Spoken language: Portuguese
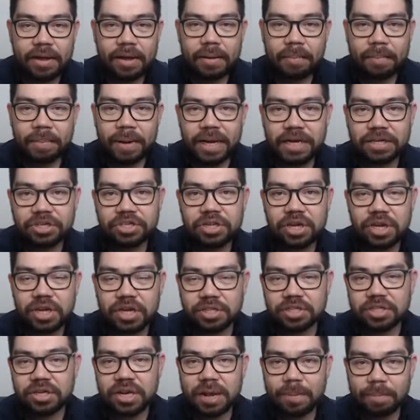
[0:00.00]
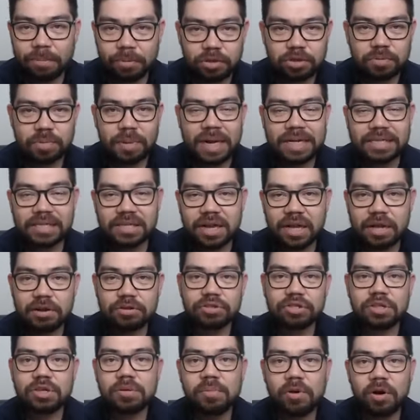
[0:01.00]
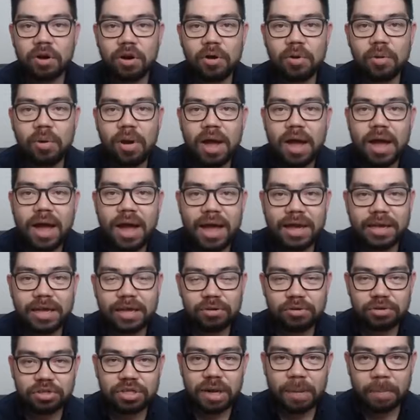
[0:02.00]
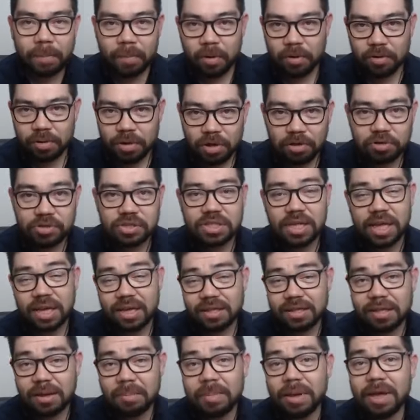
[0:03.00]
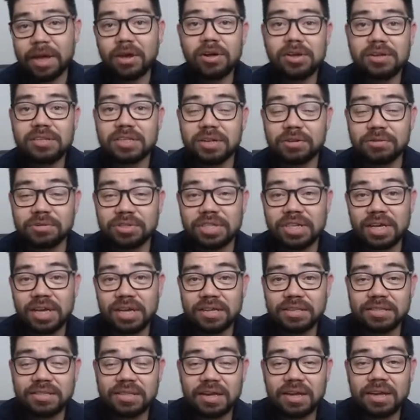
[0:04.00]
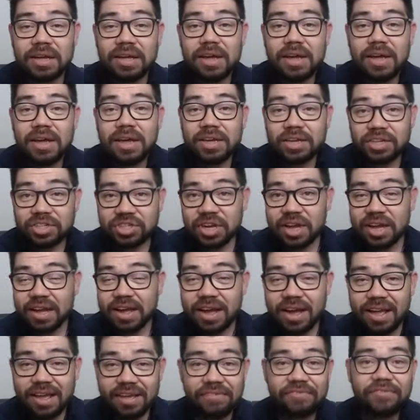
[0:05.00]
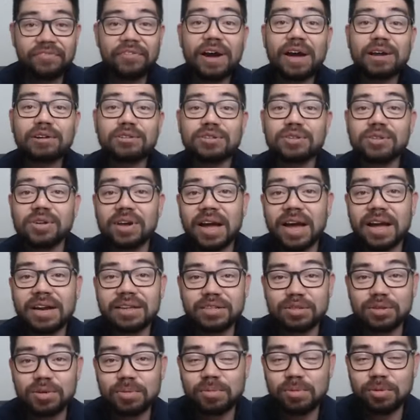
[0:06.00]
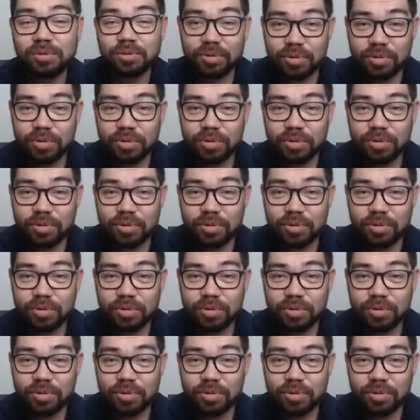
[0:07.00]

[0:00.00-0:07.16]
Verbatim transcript: para a gente, né, para os brasileiros que moram aqui no Japão. E eu sei que também a nossa audiência chega em vários lugares do mundo,